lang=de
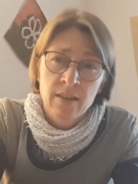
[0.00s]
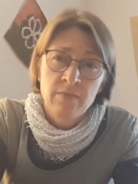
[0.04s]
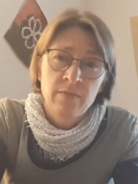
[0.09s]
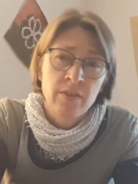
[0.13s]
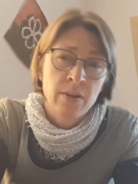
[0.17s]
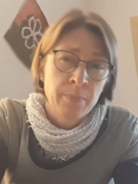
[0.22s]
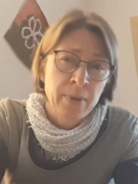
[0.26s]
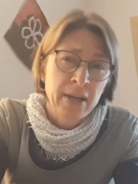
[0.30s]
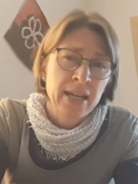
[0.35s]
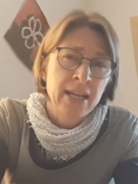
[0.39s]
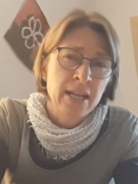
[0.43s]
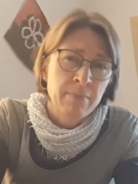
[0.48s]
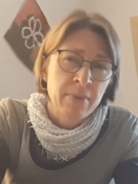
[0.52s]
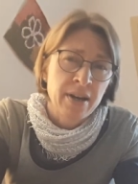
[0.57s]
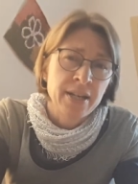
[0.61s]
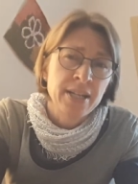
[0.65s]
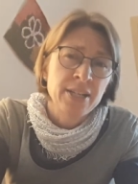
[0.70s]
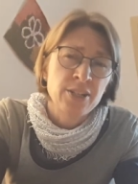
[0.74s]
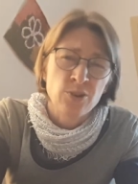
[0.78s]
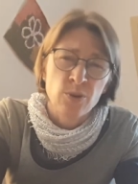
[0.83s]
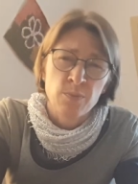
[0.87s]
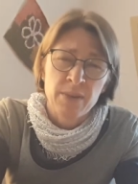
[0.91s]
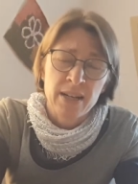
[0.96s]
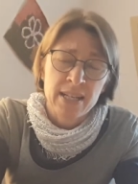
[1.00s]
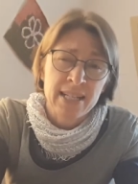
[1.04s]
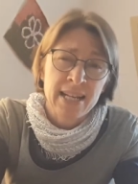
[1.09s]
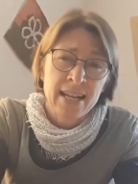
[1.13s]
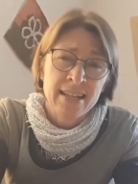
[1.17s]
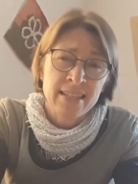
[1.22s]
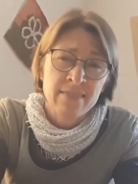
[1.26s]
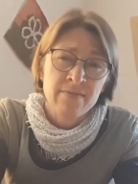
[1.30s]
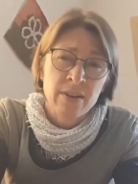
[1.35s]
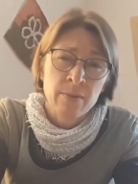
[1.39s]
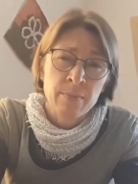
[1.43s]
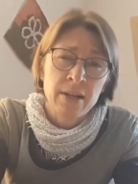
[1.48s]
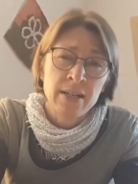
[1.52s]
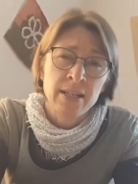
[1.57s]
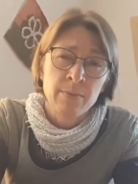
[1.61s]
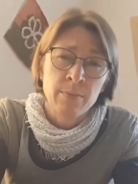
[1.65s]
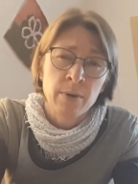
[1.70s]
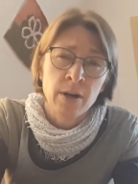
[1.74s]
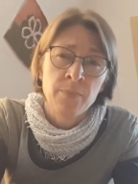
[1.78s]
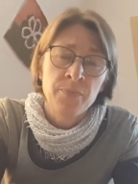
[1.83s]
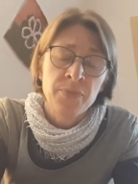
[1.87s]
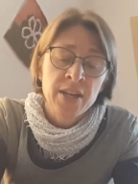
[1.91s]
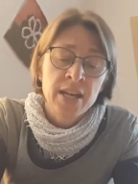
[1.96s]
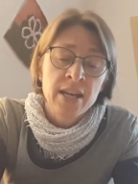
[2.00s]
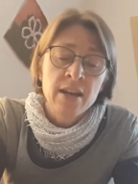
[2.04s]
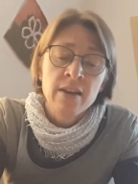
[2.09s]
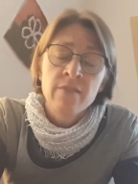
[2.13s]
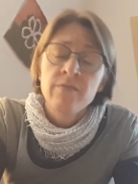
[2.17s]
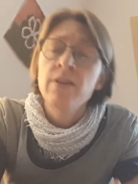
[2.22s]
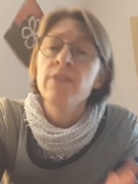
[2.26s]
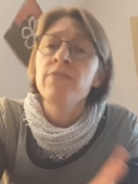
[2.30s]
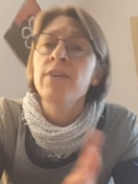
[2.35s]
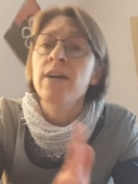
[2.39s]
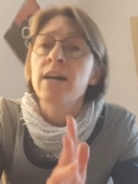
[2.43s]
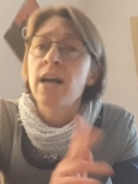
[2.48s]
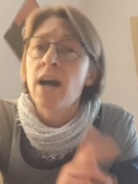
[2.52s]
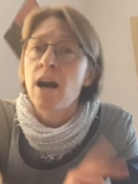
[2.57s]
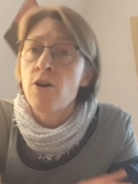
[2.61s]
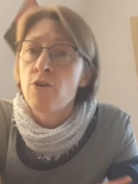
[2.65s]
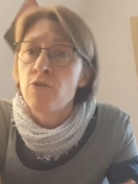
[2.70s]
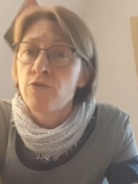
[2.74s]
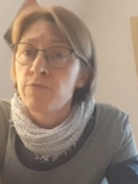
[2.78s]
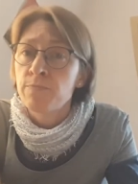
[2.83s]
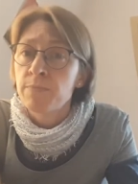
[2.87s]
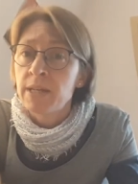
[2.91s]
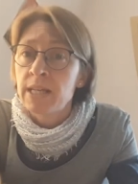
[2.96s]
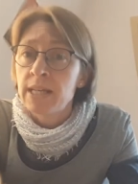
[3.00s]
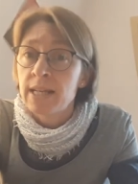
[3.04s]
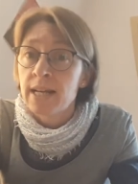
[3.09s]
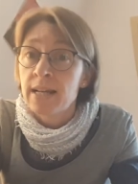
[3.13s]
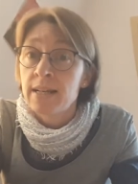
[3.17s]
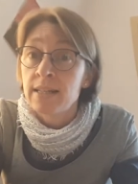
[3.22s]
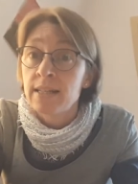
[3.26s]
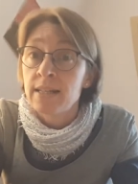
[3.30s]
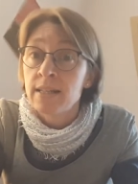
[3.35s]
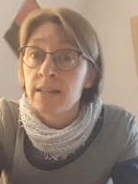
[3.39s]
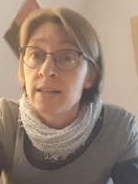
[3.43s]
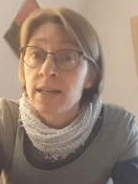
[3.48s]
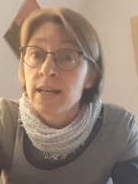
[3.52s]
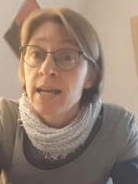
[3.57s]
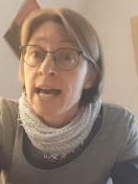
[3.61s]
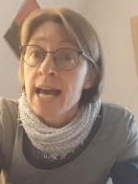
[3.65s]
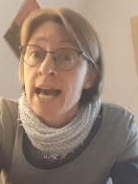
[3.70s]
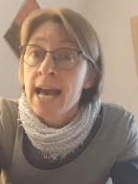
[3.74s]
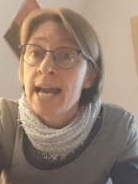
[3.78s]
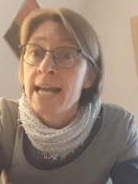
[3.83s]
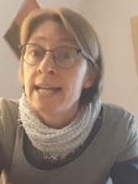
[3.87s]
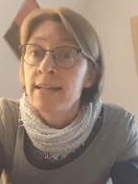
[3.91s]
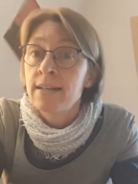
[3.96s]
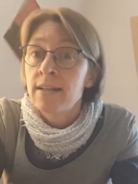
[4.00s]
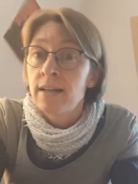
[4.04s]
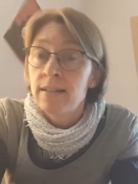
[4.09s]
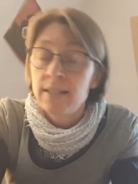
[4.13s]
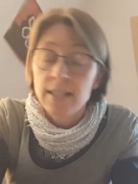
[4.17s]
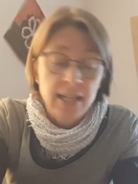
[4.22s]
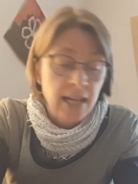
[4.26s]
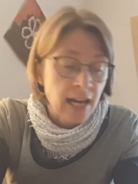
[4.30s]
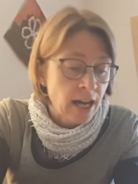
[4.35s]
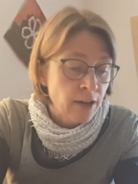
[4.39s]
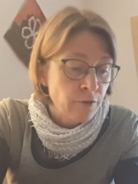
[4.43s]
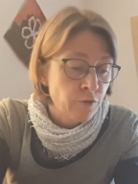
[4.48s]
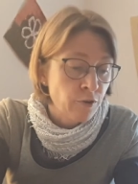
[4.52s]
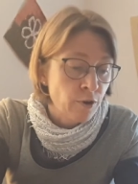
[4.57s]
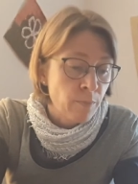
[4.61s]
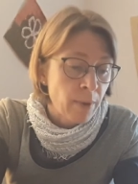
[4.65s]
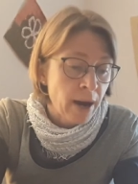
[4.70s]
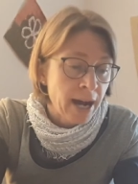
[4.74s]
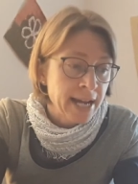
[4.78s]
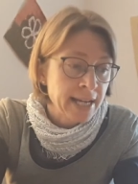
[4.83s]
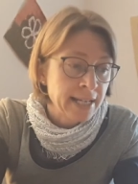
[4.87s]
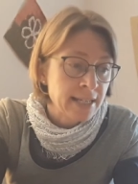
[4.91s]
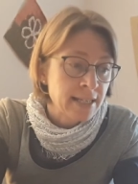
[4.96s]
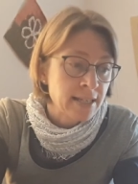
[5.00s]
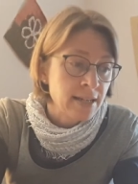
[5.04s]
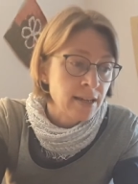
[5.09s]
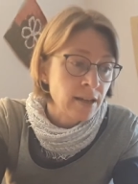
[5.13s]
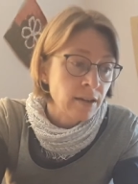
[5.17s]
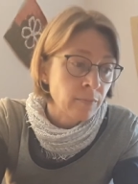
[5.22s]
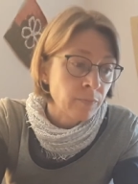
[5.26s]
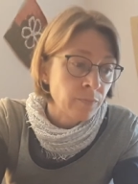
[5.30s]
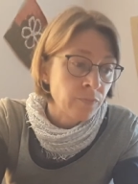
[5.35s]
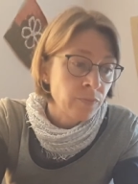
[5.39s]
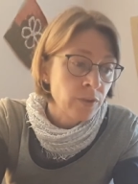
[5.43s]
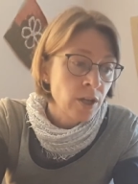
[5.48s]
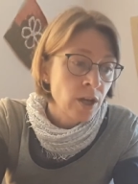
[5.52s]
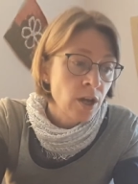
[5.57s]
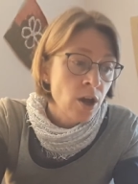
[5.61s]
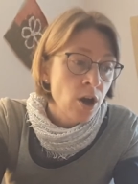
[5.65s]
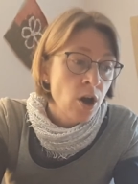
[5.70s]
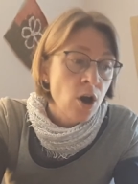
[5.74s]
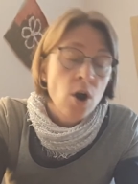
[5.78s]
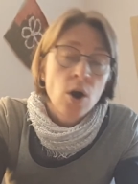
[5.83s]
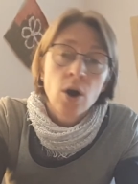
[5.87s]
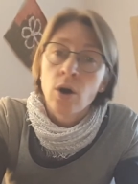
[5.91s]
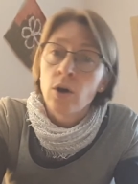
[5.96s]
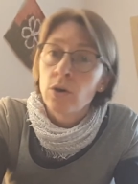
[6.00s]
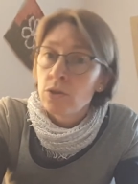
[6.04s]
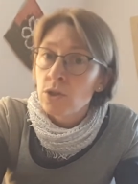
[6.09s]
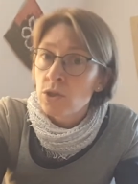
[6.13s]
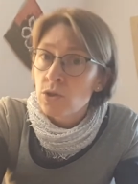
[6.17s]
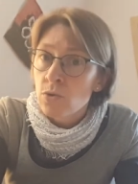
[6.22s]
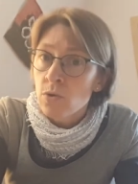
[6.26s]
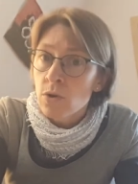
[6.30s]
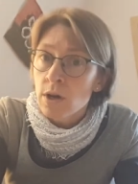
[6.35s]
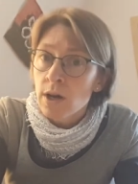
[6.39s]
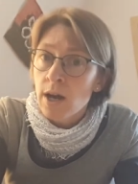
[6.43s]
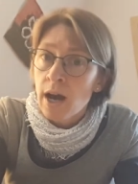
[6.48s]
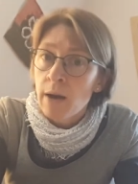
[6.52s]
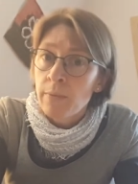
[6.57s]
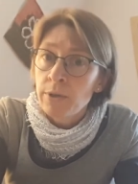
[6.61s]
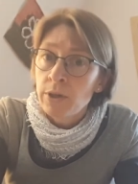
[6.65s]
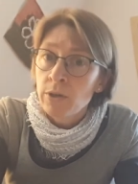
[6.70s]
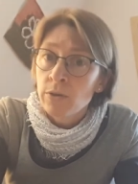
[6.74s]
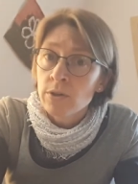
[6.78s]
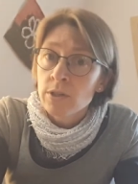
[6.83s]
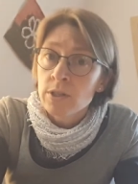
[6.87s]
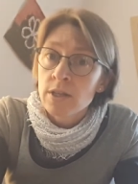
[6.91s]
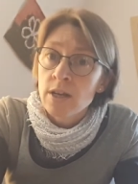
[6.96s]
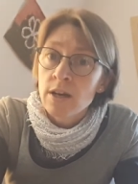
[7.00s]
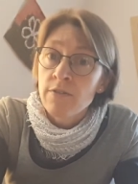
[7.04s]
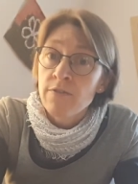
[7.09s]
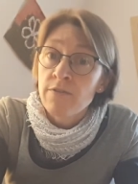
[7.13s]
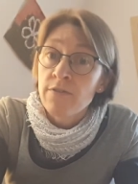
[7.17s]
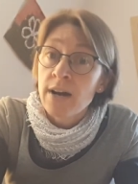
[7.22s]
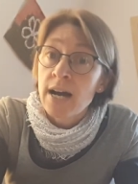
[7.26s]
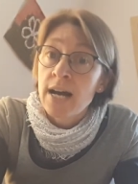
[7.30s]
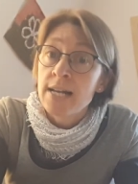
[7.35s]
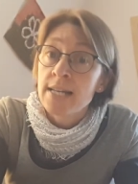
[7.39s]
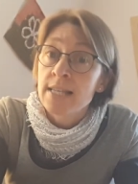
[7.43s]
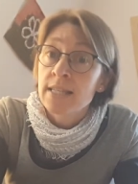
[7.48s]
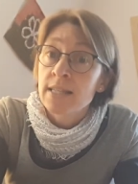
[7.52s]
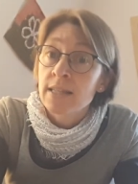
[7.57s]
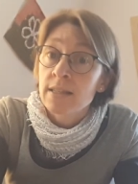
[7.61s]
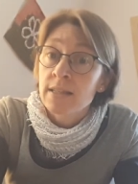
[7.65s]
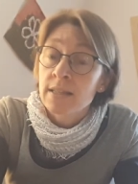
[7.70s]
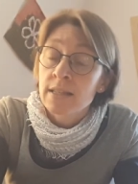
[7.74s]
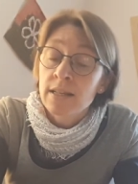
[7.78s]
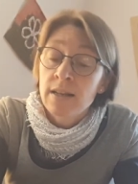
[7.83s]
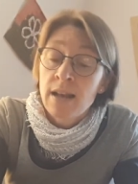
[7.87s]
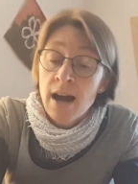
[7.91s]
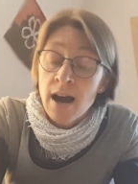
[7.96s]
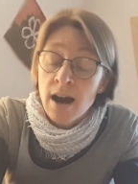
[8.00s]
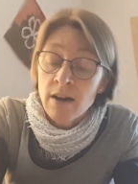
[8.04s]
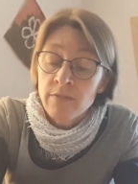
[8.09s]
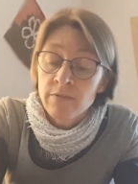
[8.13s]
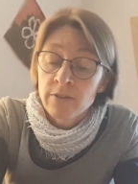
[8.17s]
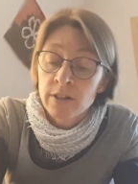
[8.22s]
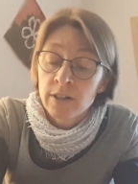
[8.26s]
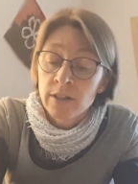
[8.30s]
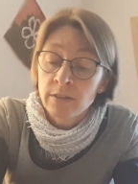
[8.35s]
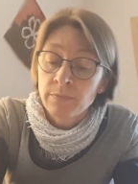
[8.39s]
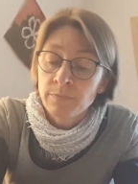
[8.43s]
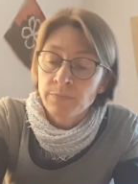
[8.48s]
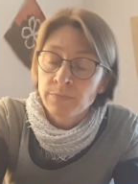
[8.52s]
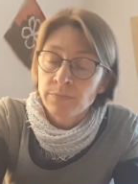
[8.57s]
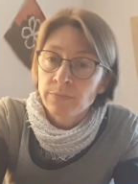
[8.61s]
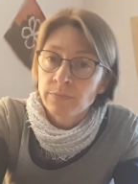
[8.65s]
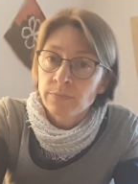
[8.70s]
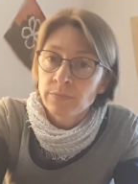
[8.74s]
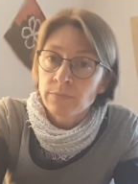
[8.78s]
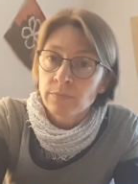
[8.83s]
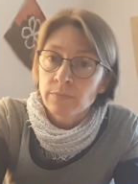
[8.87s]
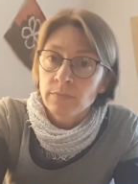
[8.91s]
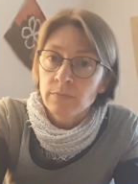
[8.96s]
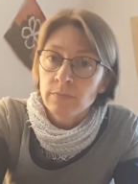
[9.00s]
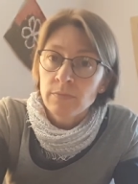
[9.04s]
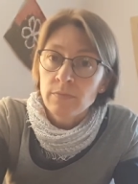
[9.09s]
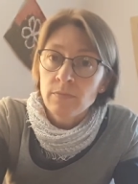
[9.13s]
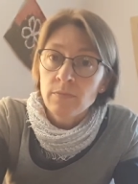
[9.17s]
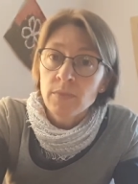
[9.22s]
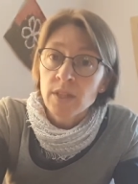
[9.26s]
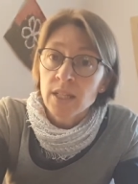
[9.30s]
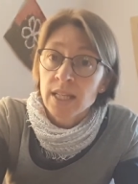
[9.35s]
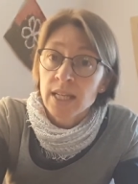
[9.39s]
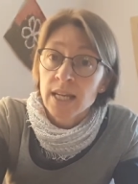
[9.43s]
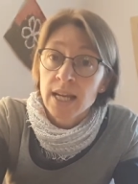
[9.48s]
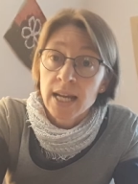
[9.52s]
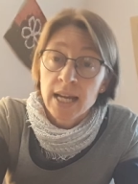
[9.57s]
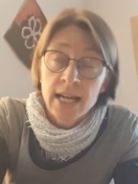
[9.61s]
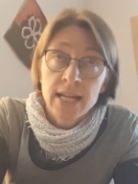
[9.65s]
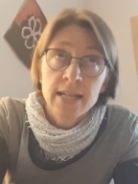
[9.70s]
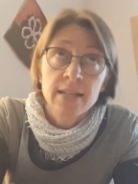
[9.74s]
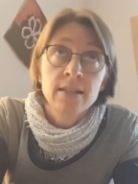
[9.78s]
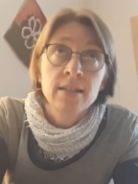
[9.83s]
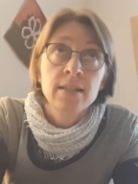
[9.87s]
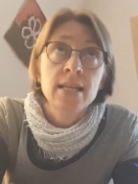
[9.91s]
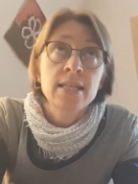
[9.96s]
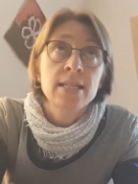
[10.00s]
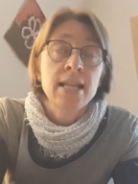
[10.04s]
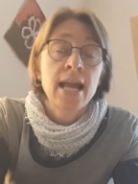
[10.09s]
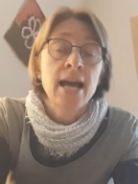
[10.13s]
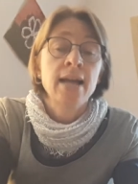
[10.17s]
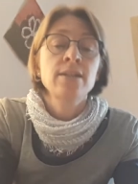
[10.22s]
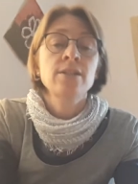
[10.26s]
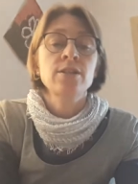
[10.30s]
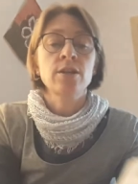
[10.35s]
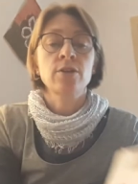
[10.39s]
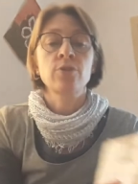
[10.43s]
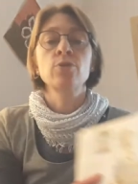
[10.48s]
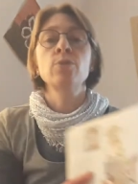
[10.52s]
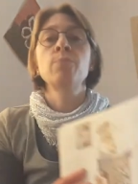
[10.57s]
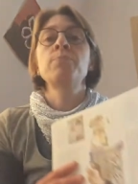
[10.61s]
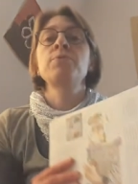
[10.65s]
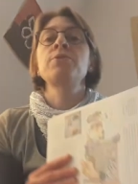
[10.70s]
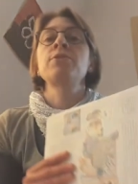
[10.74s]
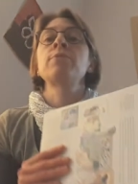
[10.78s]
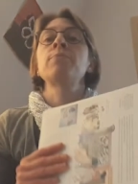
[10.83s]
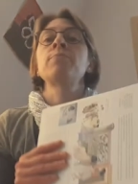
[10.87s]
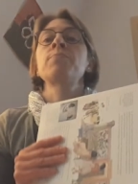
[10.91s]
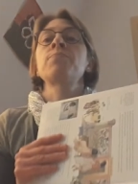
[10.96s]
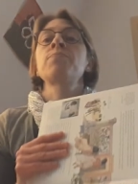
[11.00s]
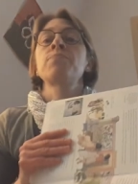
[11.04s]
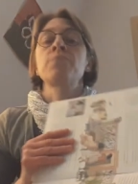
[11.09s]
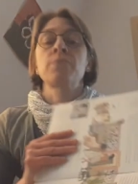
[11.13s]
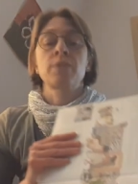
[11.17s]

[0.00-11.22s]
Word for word: wir bringen ihn mal nicht um, das lassen wir mal lieber. Wir verkaufen ihn an die Händler, die gerade vorbeiziehen. Und so kam Josef als Sklave in das Land Ägypten.